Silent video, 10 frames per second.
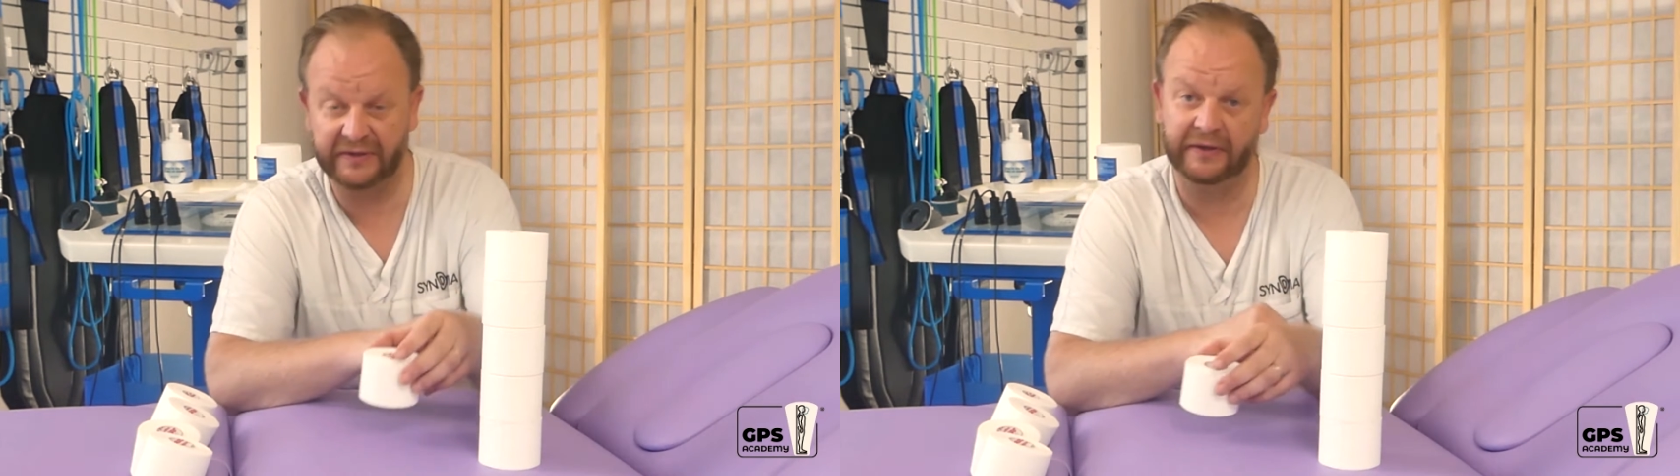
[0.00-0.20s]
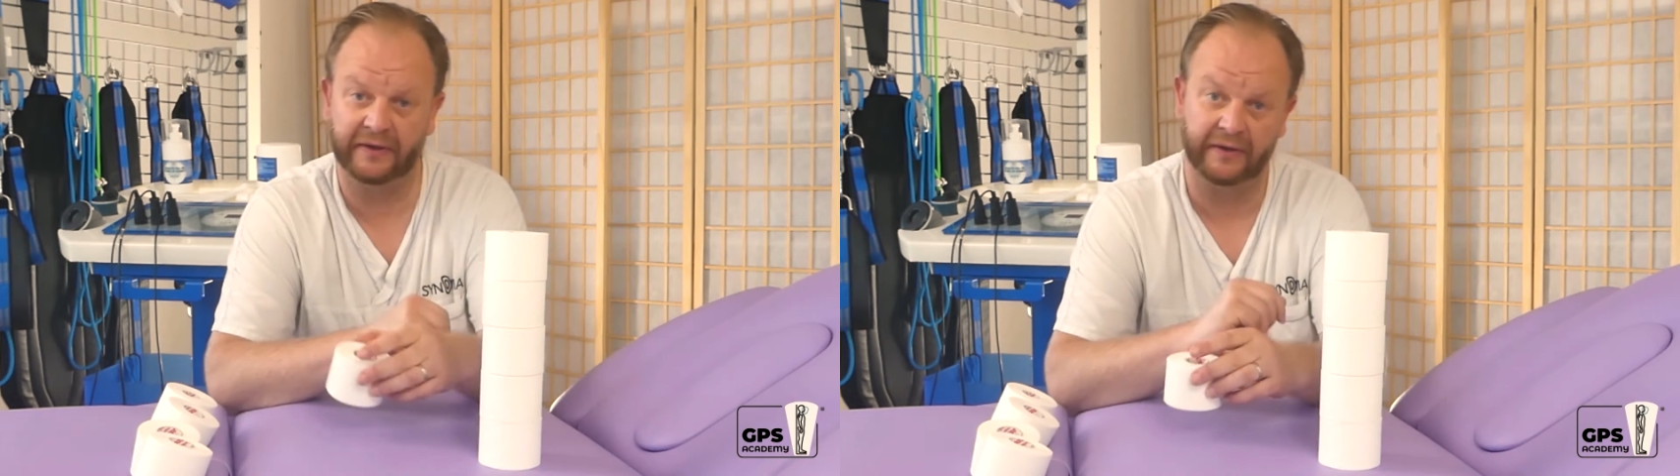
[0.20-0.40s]

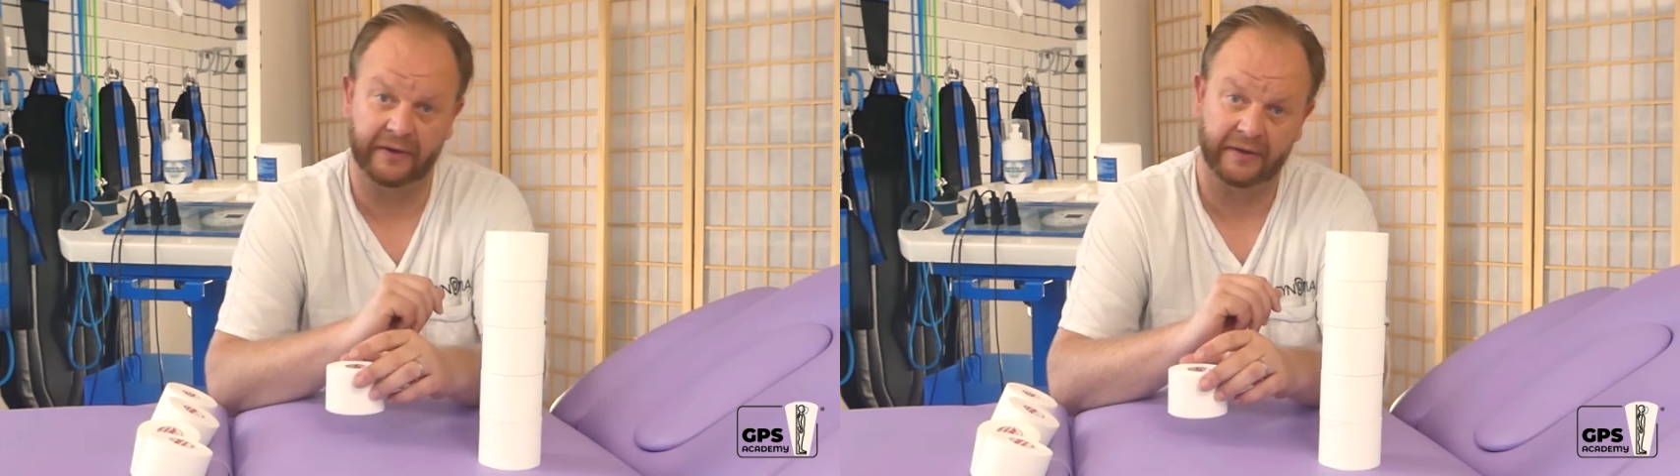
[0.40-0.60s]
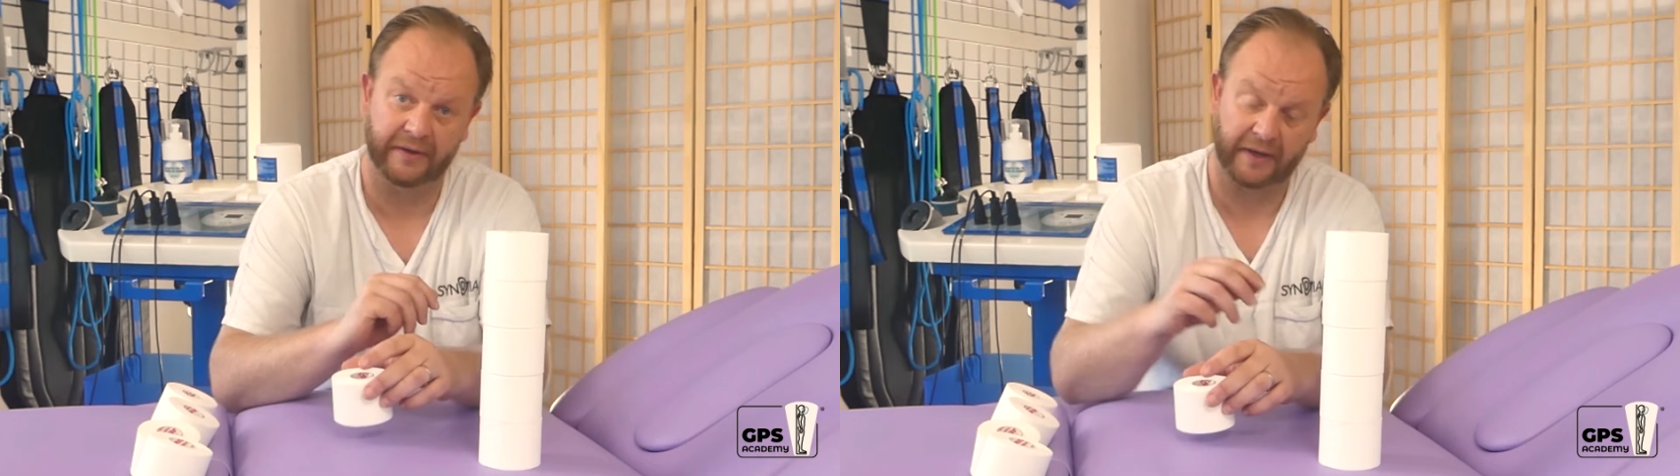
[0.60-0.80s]
il
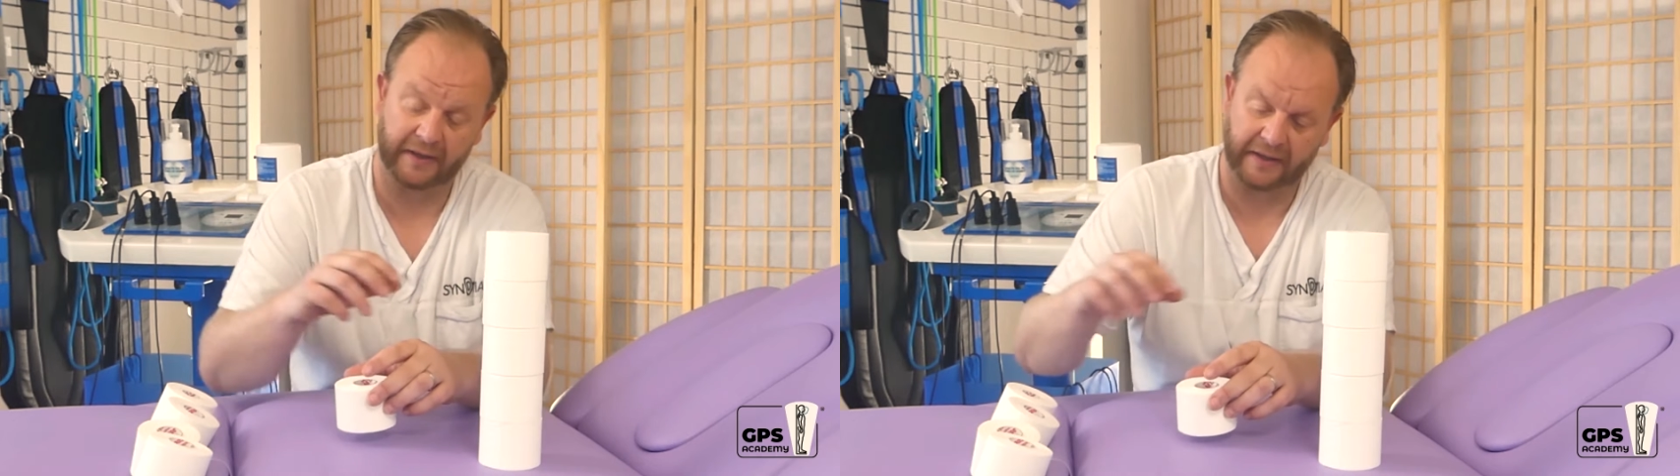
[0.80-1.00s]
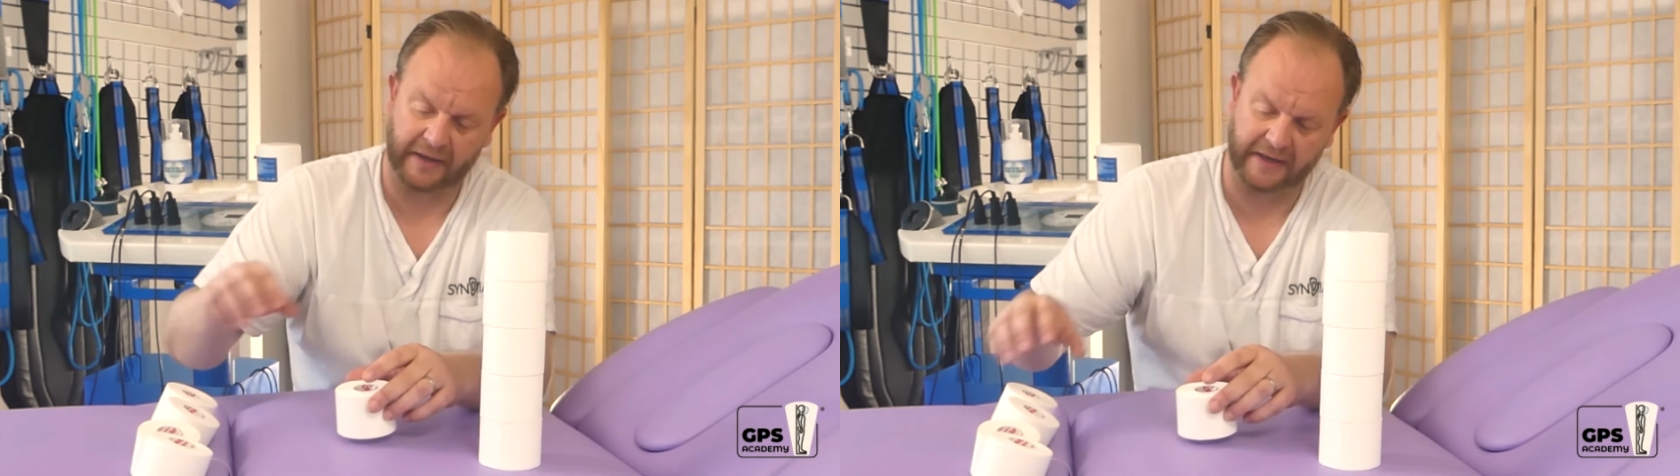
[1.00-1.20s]
bacino
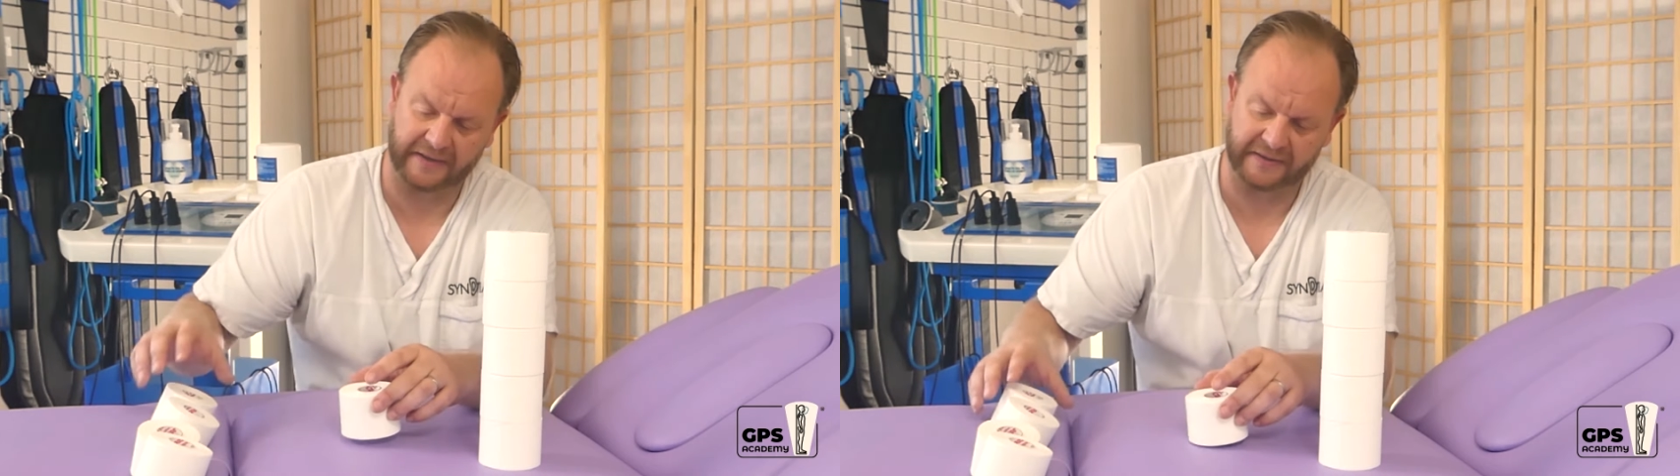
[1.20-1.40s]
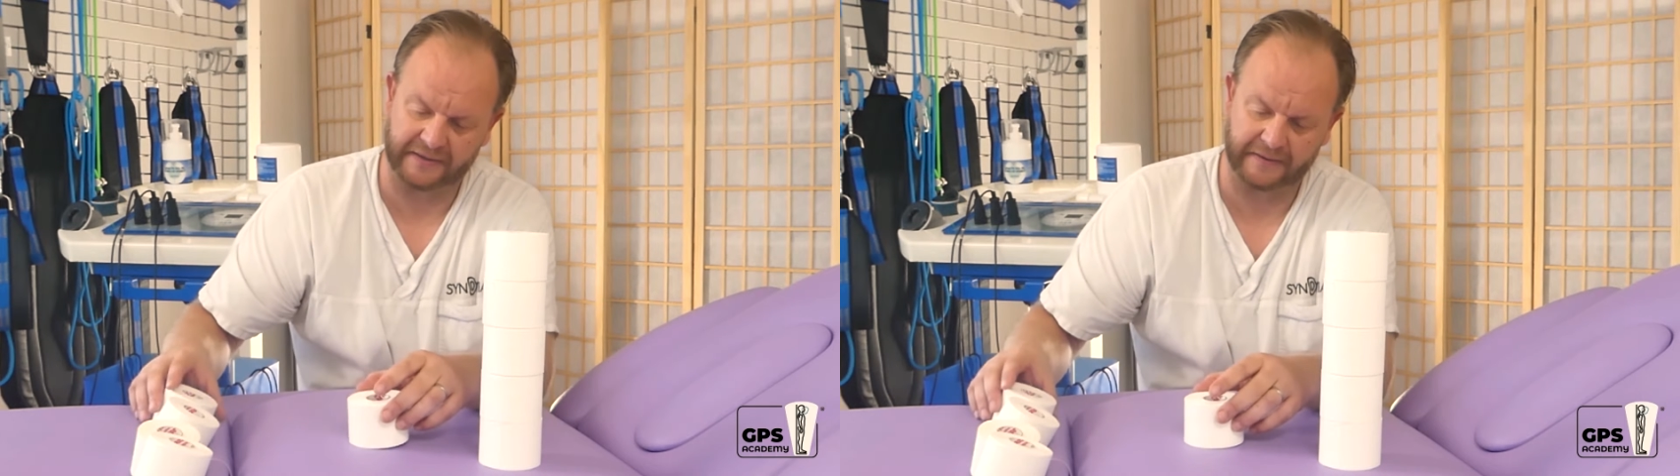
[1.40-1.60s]
e le
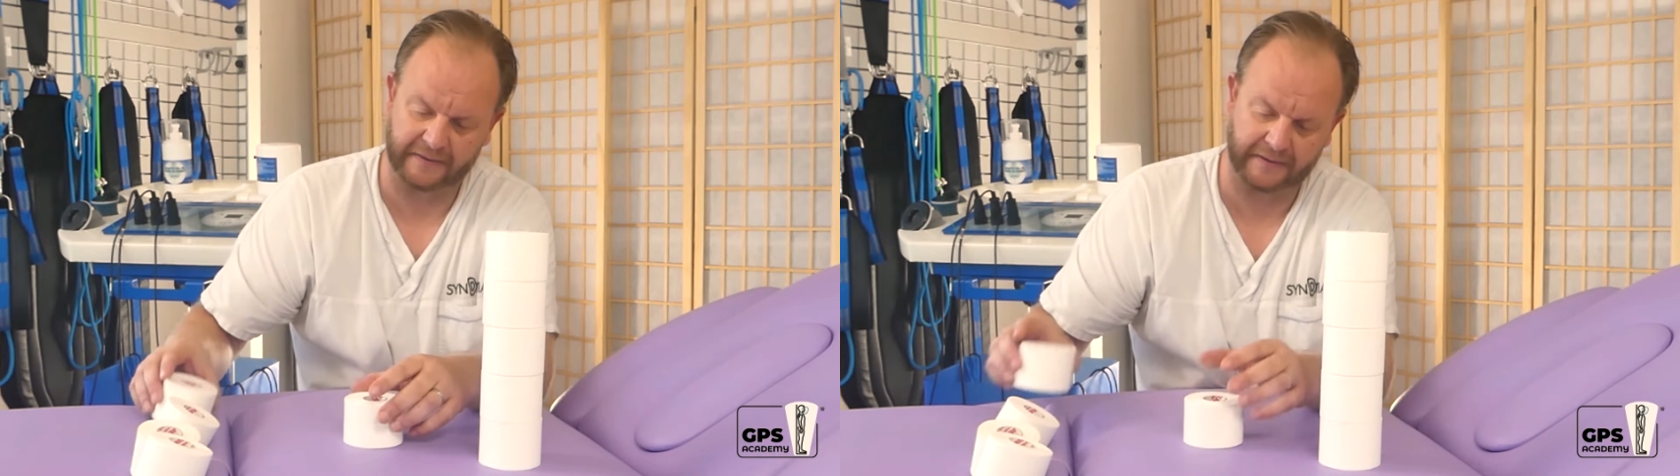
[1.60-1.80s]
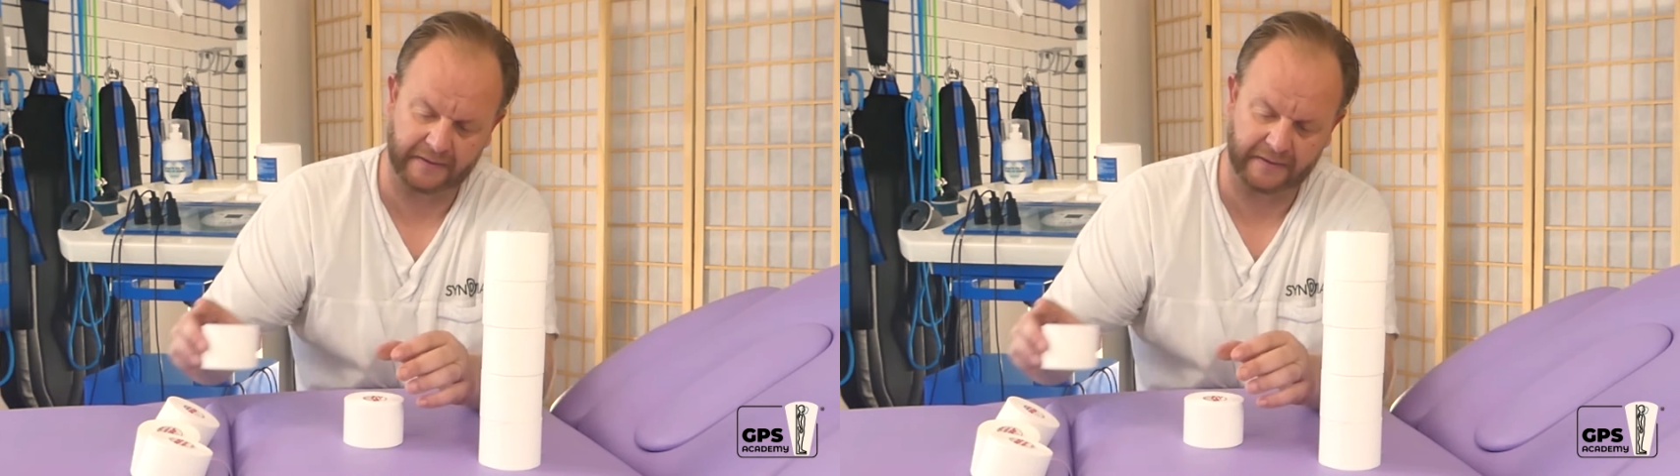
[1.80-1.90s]
gambe.